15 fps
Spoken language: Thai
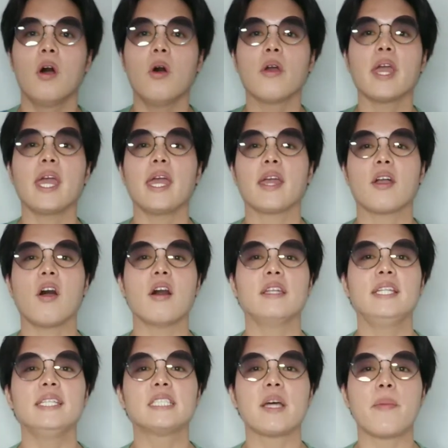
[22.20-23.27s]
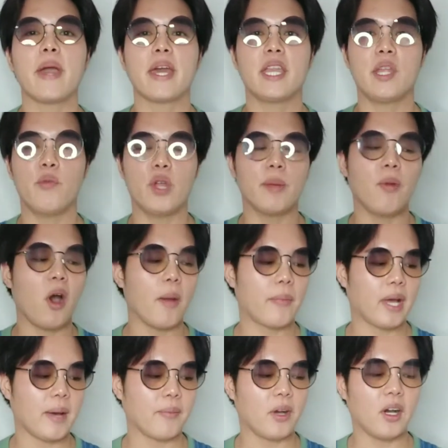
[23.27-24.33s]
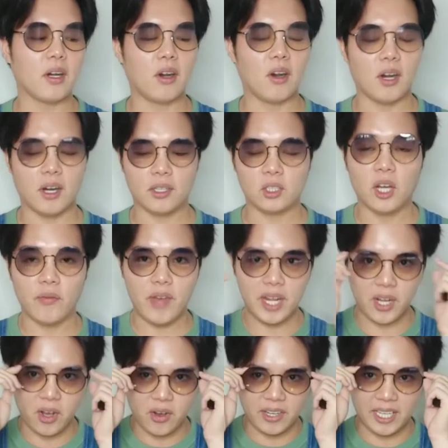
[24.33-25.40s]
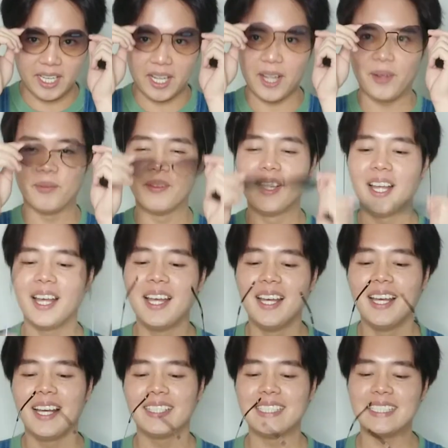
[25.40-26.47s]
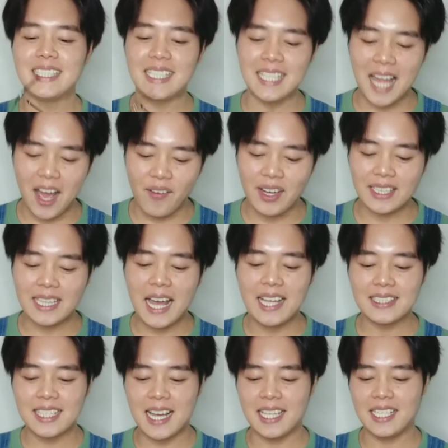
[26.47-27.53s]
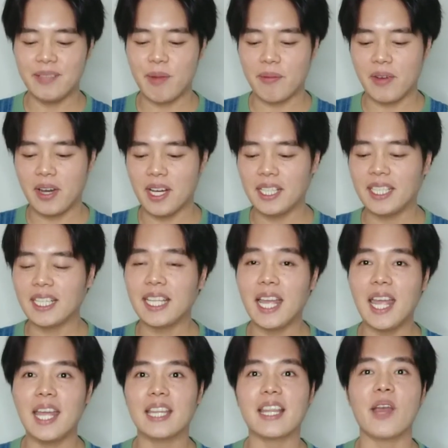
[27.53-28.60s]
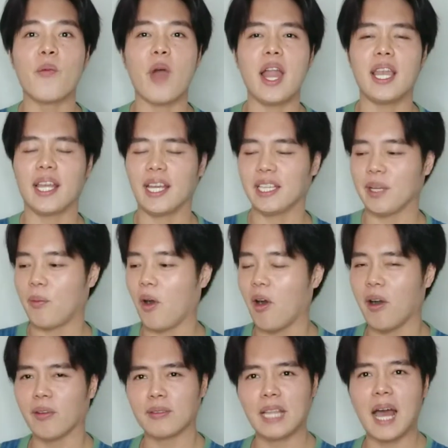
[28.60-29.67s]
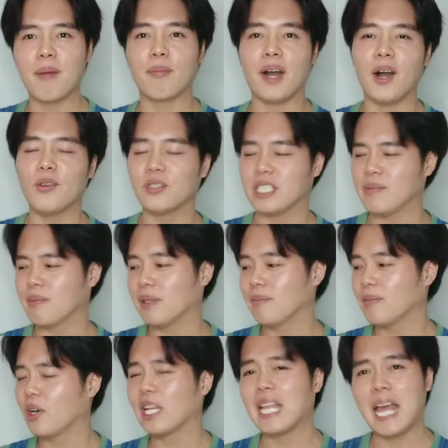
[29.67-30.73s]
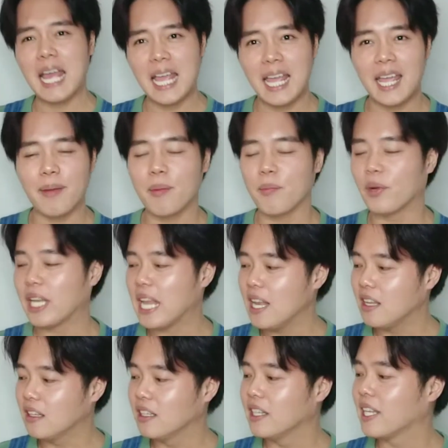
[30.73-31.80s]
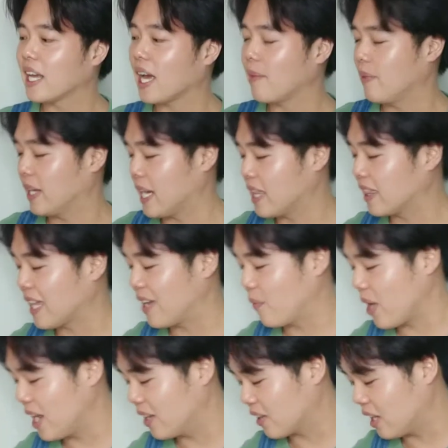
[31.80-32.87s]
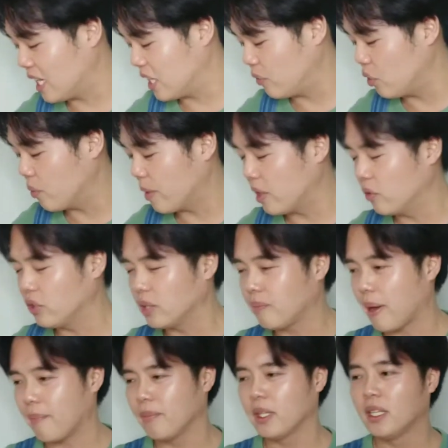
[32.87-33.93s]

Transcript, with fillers: เคก่อนที่จะไปรีวิวน้ำหอมนะครับก็ขอถอดแว่นก่อนนะครับจริงๆแล้วอ่ะตั้งใจที่แบบว่าเอ้ยเท่ๆใส่แว่นอะไรเงี้ยแต่พอทำเข้าจริงมันมาได้มันมาได้เลยนะครับในการใส่แว่นแล้วก็รีวิวมันรู้สึกแบบ